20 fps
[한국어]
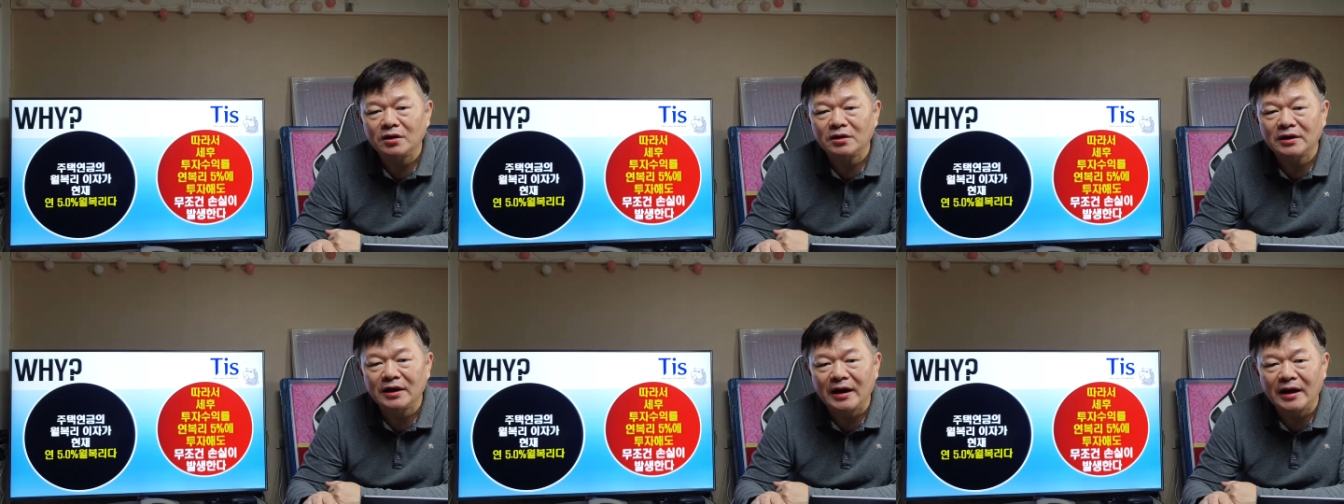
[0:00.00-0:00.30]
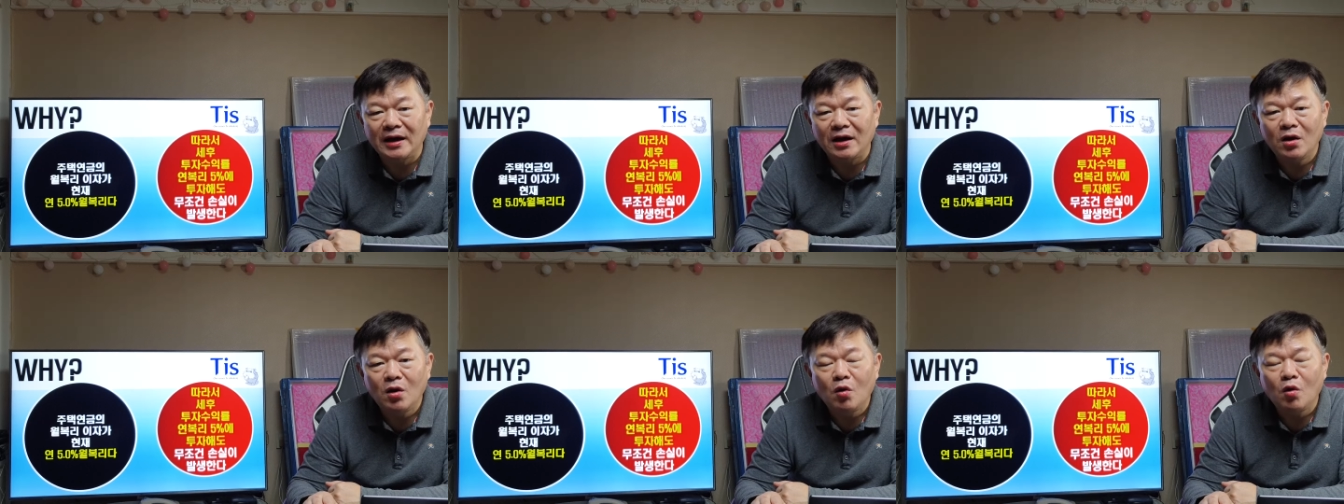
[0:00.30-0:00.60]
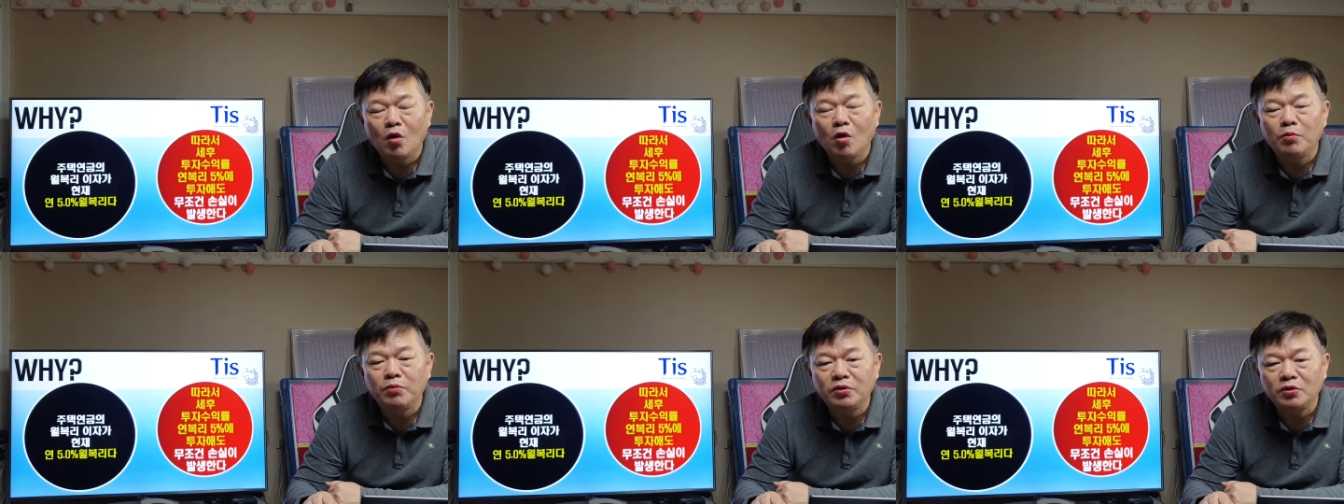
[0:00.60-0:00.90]
그러니까
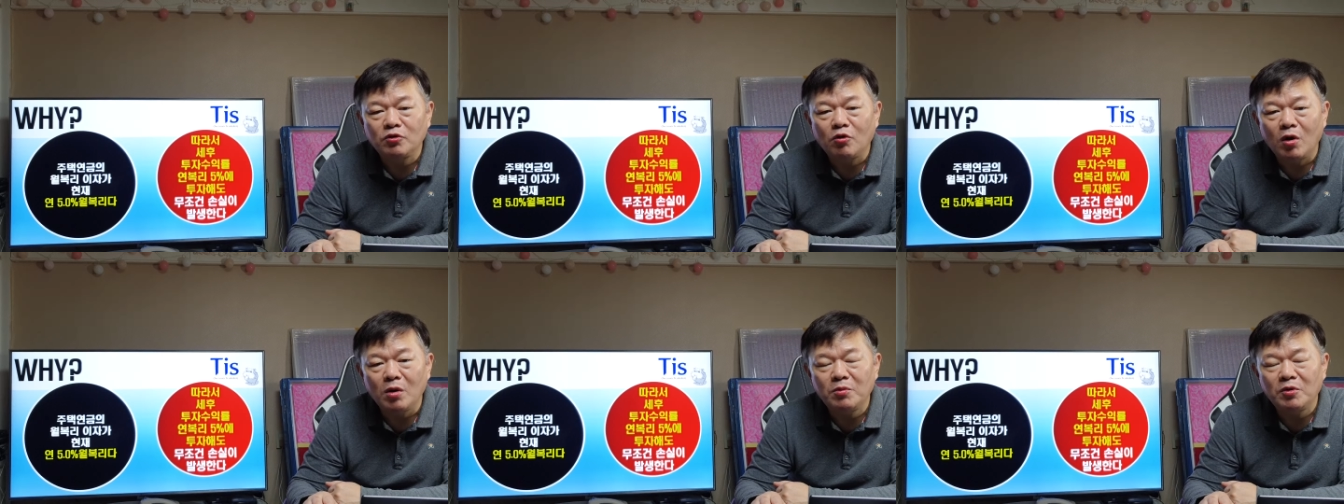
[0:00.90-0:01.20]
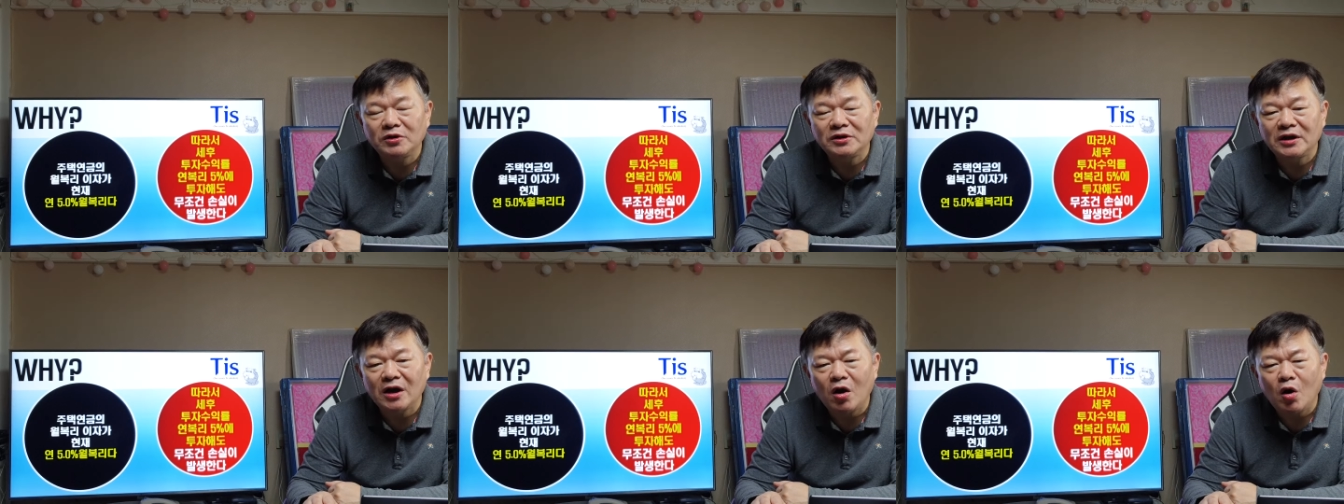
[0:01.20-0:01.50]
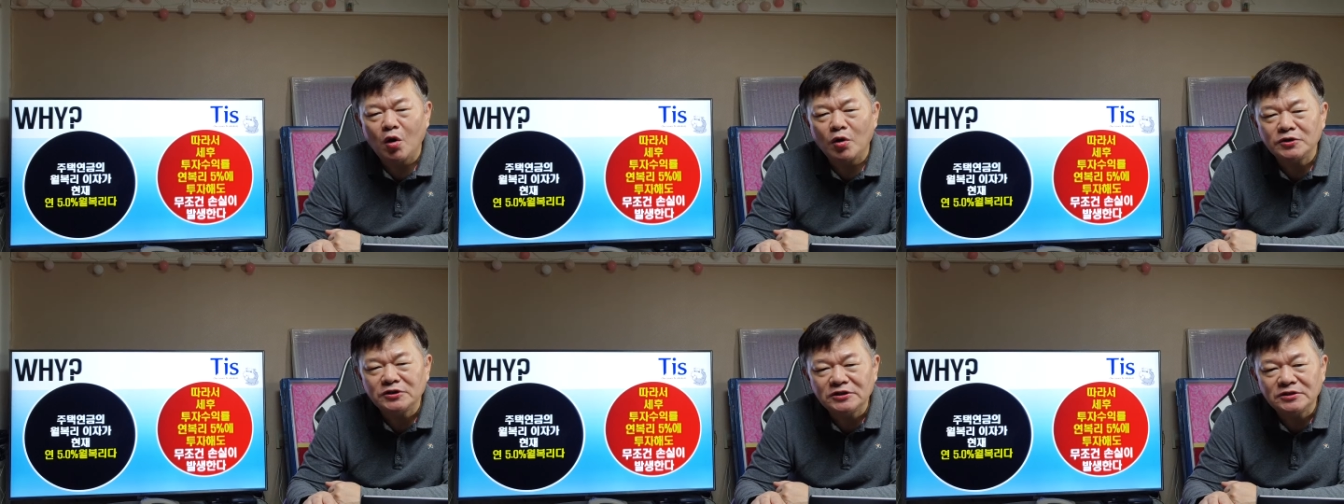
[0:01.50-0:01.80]
5% 월복리가
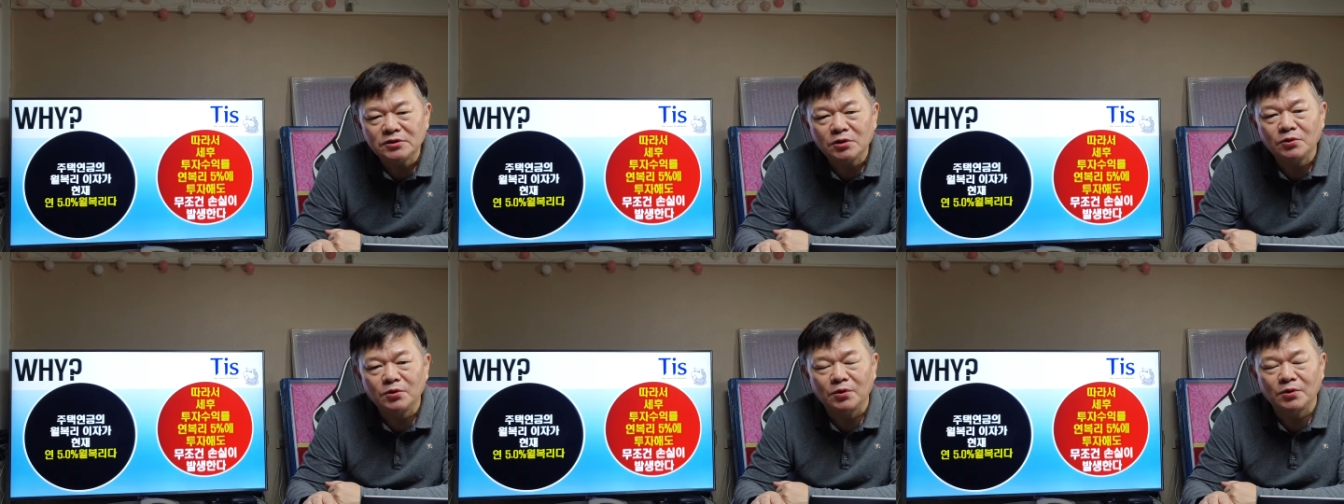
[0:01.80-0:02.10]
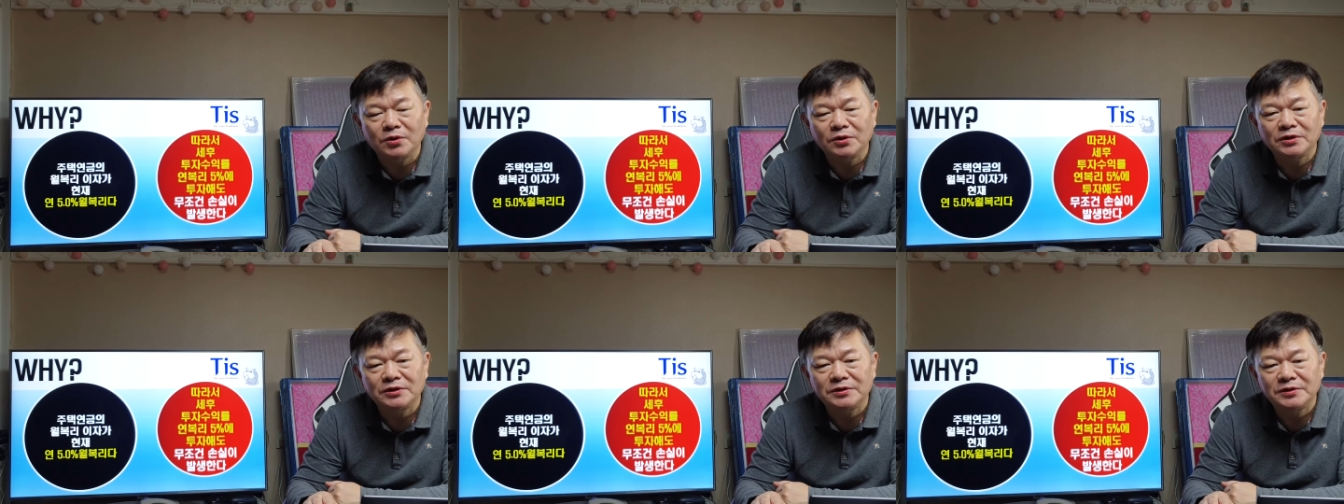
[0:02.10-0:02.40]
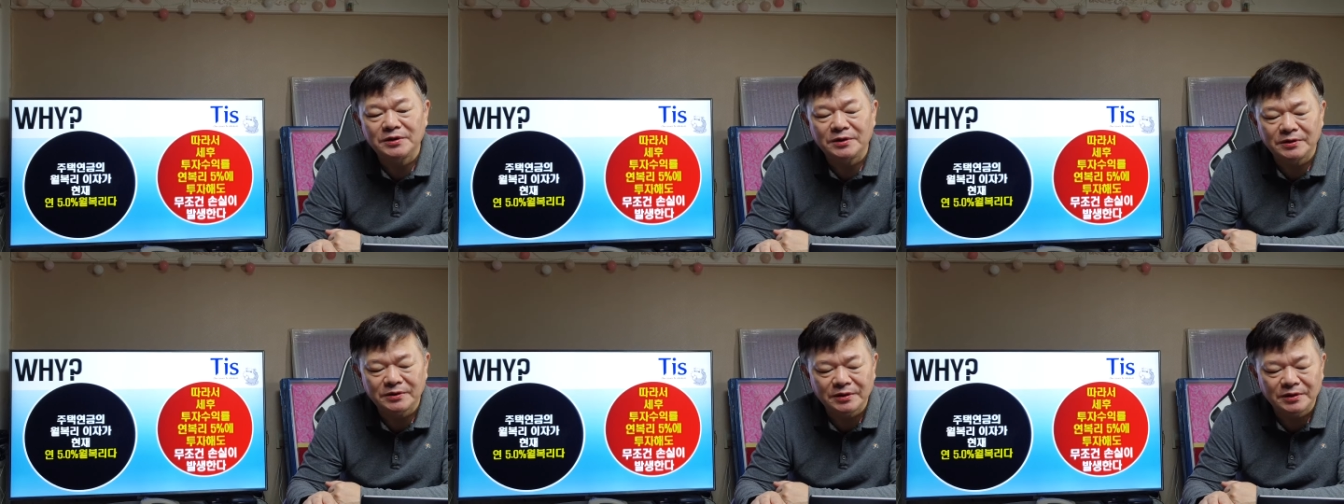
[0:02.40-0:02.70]
훨씬 더
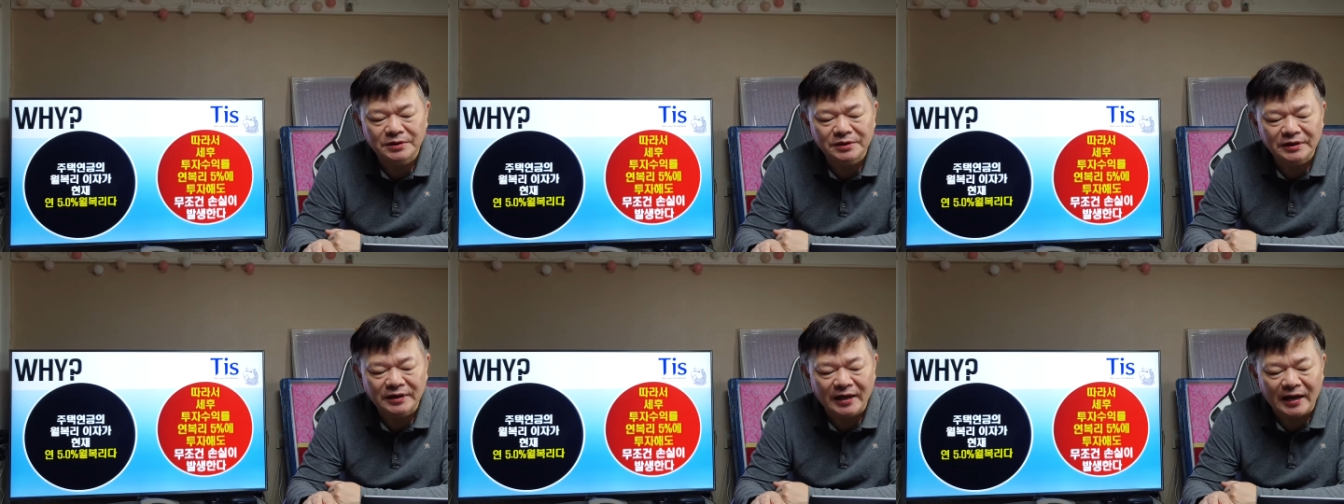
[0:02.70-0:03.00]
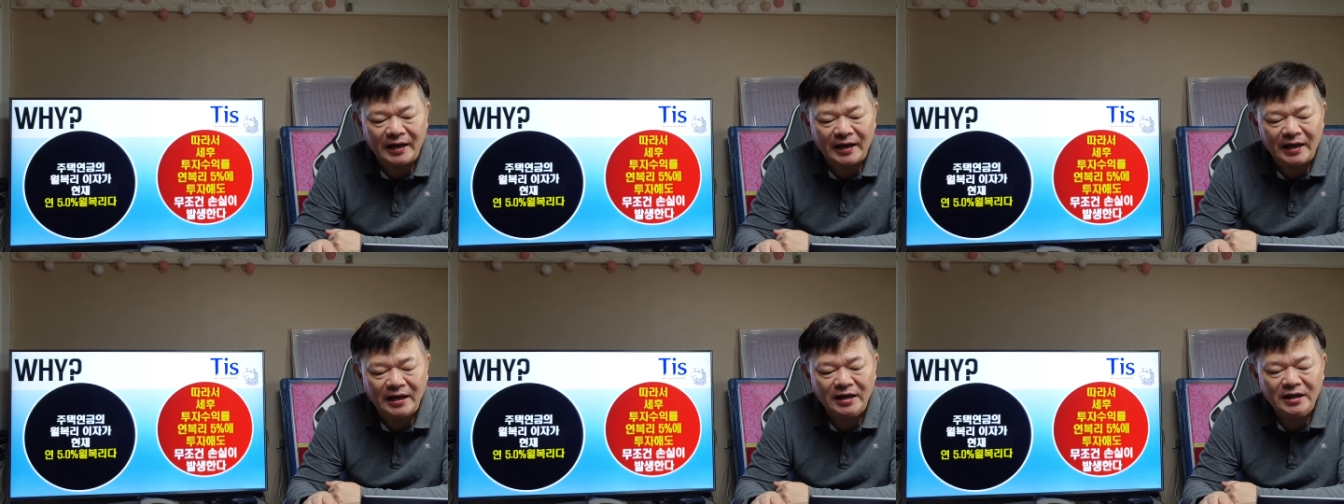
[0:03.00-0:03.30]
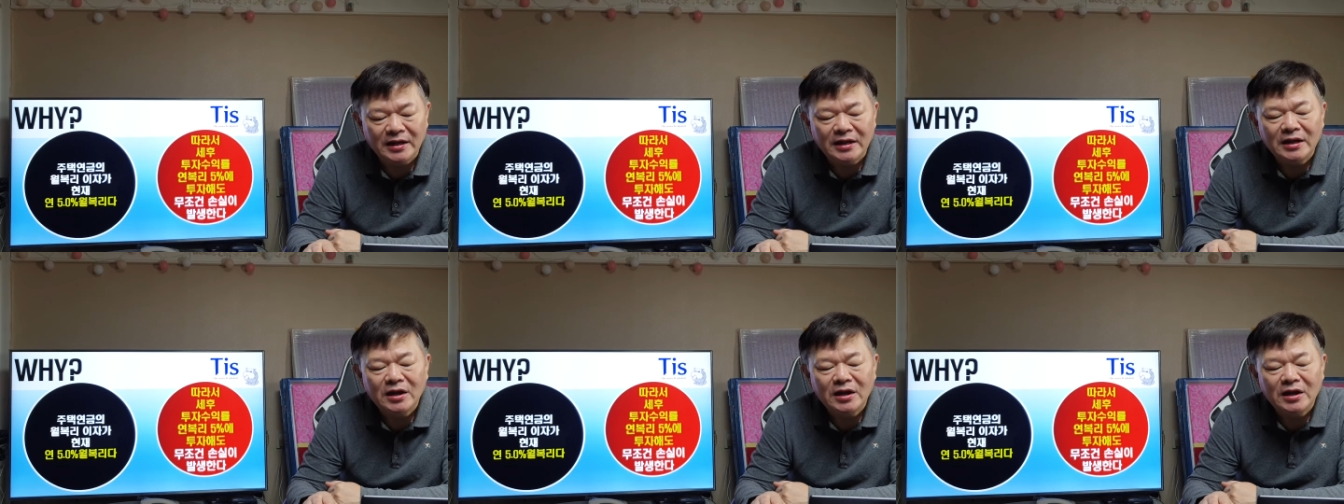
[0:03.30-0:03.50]
높거든요. 그러니까